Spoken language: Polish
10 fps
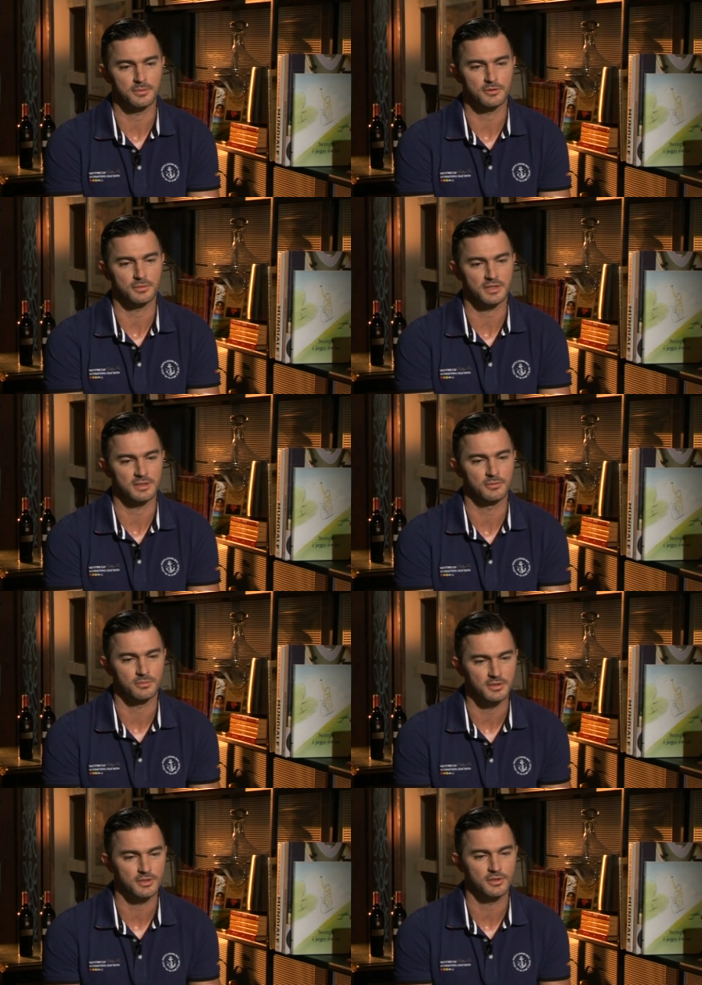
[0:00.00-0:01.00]
sposób tak samo
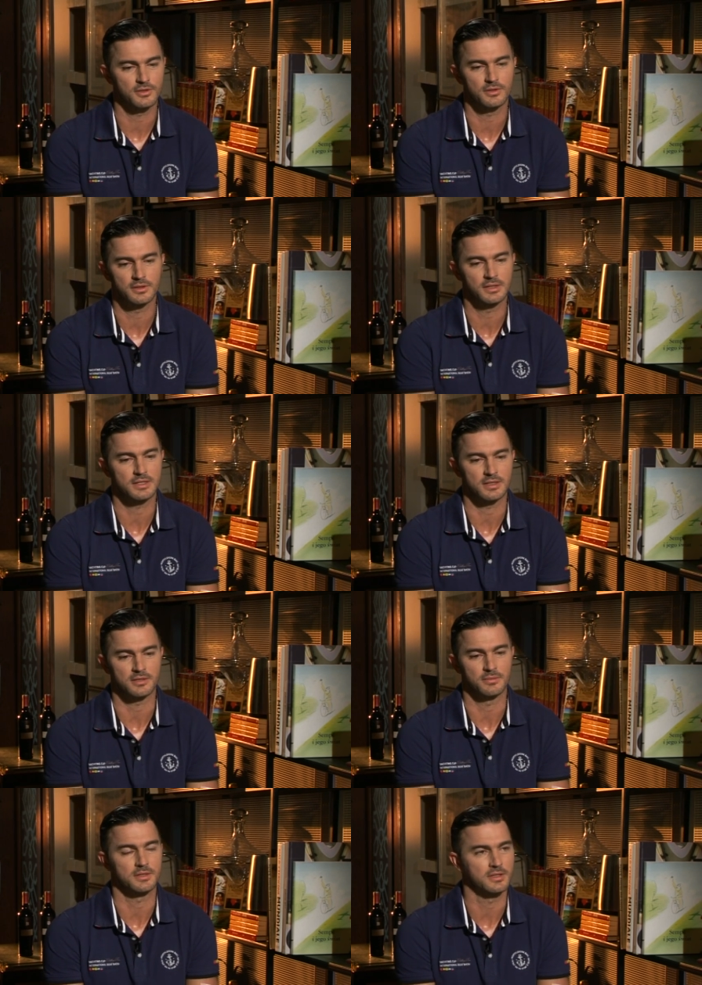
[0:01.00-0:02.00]
zmniejszyć e,
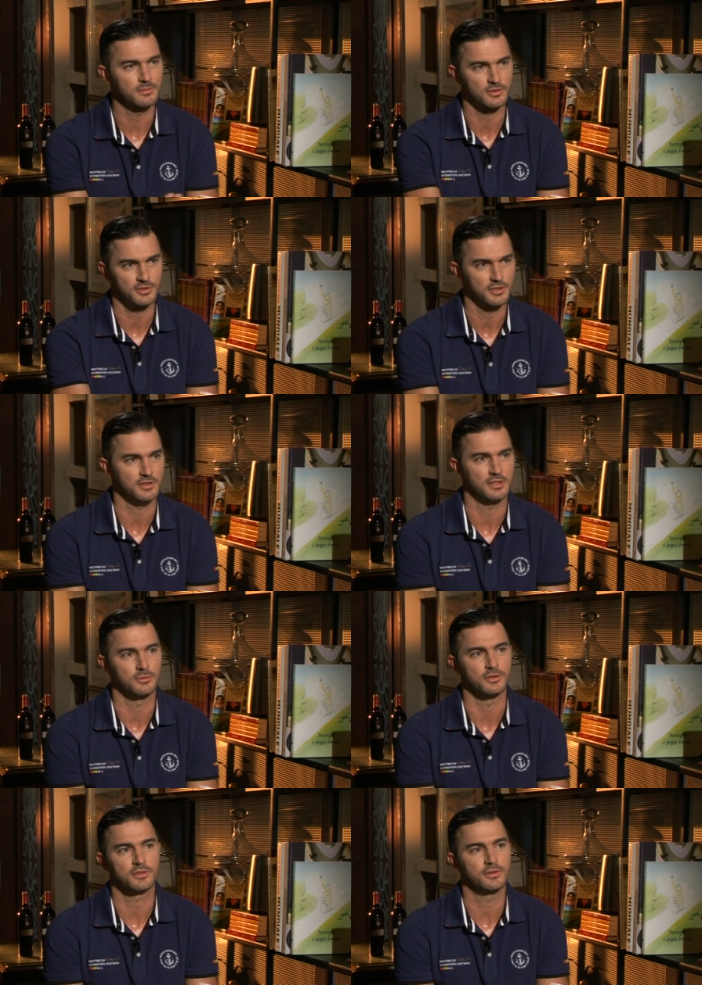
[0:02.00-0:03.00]
dystans między tym, co dzieje się na
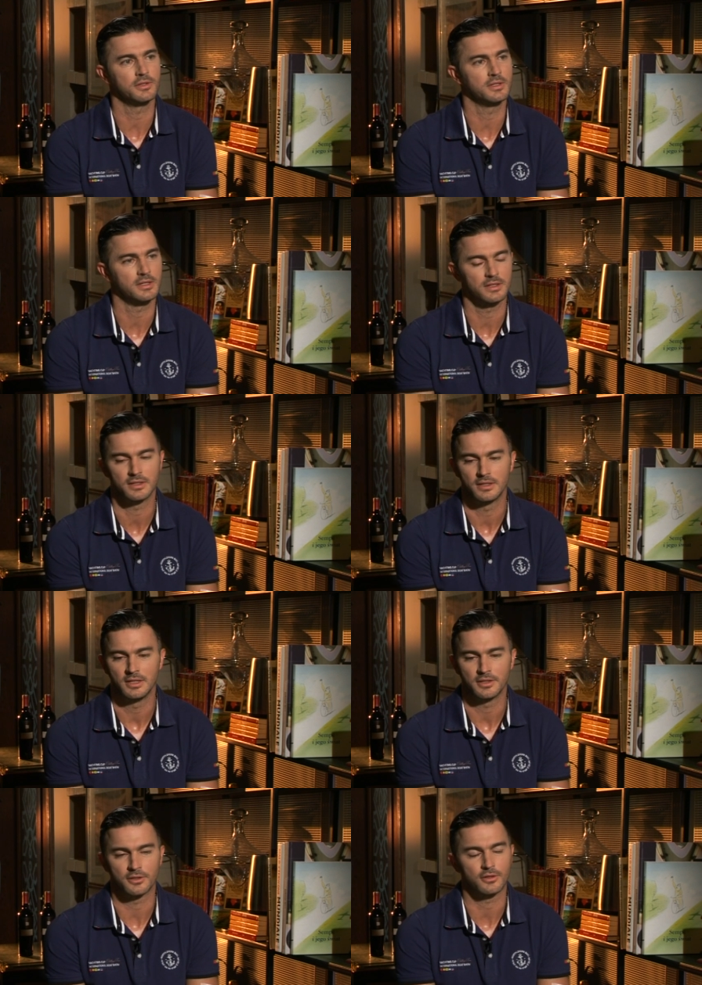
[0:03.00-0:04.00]
boisku i nie,
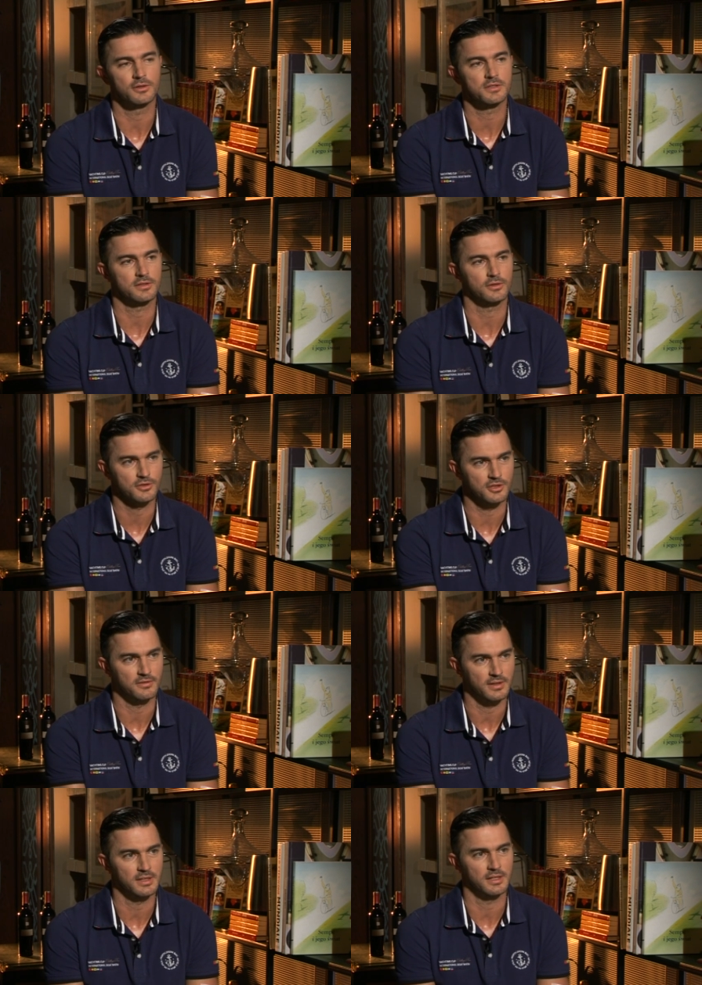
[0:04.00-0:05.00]
nie do końca jest
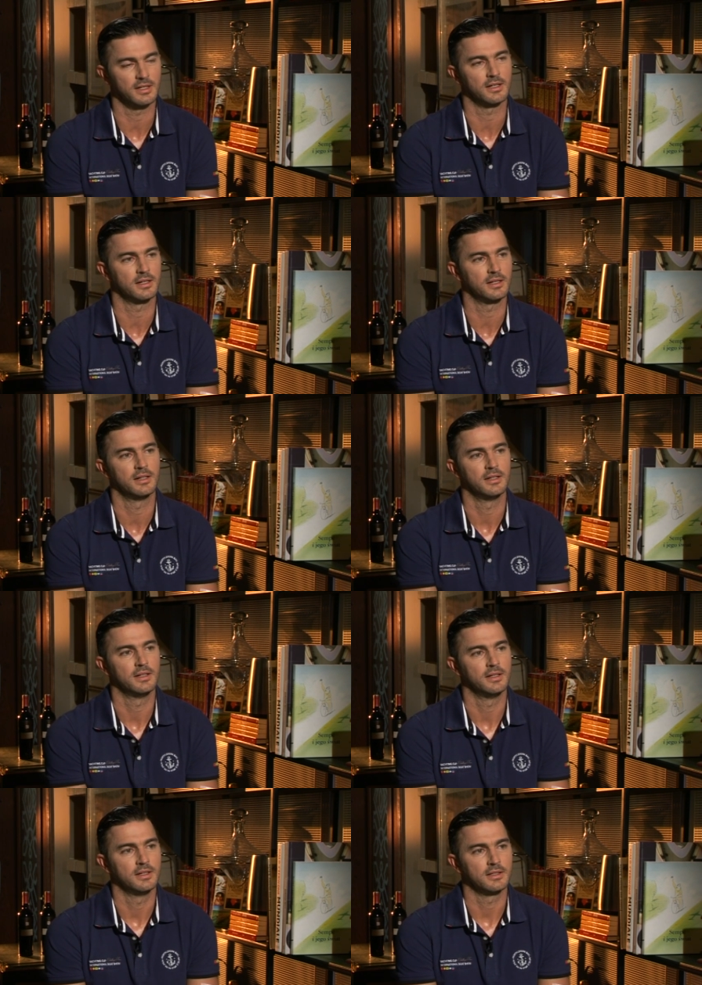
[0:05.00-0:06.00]
odczytywalne dla,
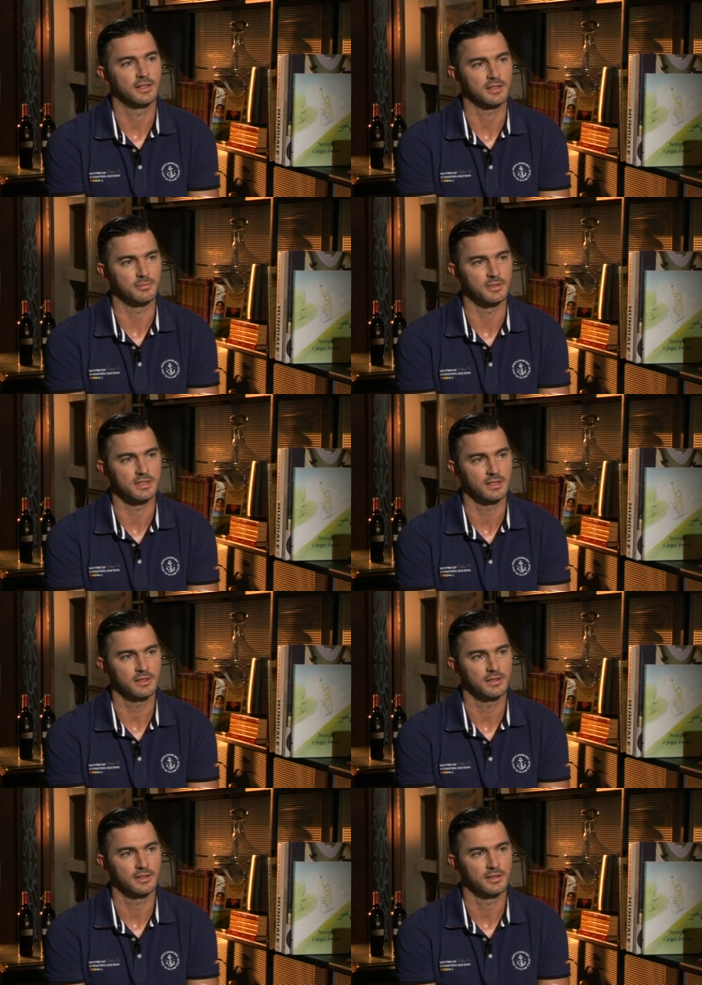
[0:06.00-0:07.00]
dla
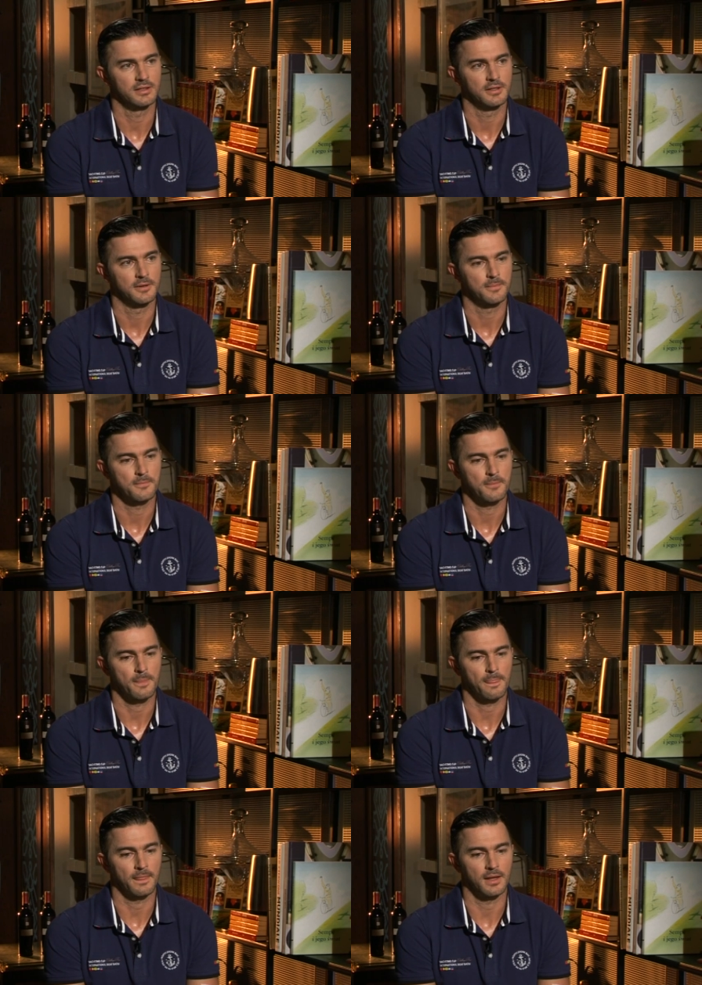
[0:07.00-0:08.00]
kibica,
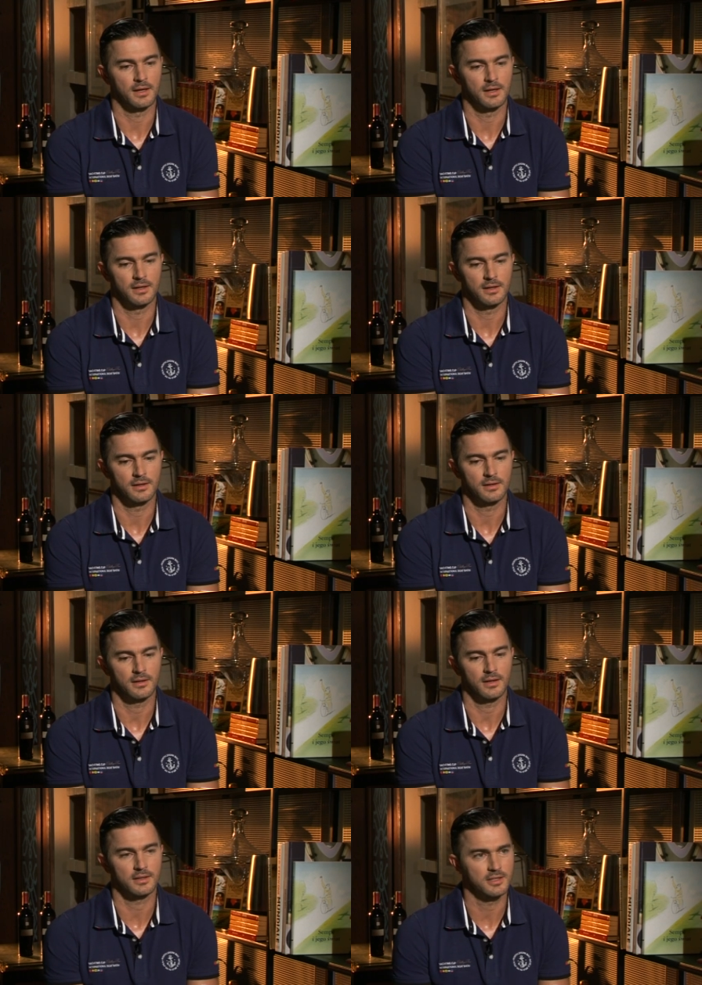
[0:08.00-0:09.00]
mhm. a,
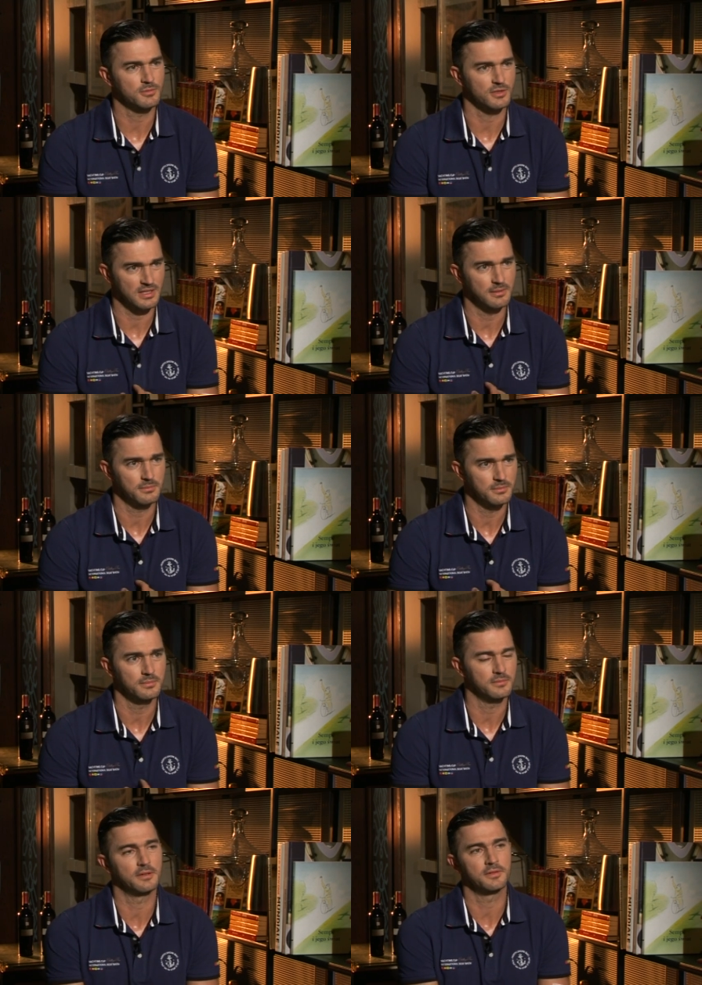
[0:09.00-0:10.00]
a tym, co sam
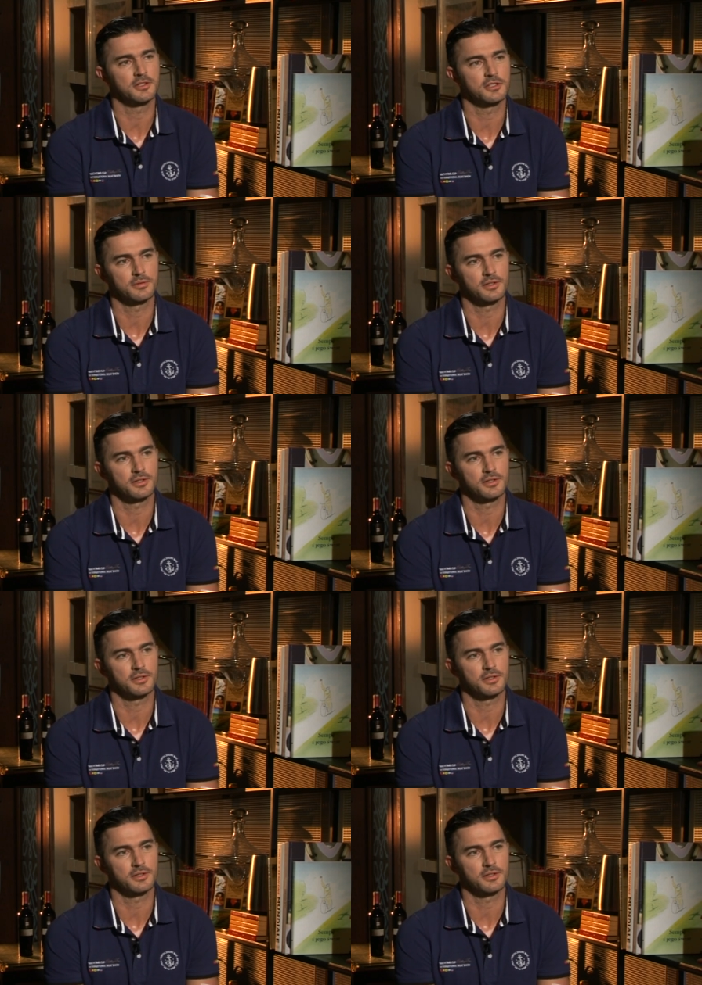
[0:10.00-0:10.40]
wewnętrznie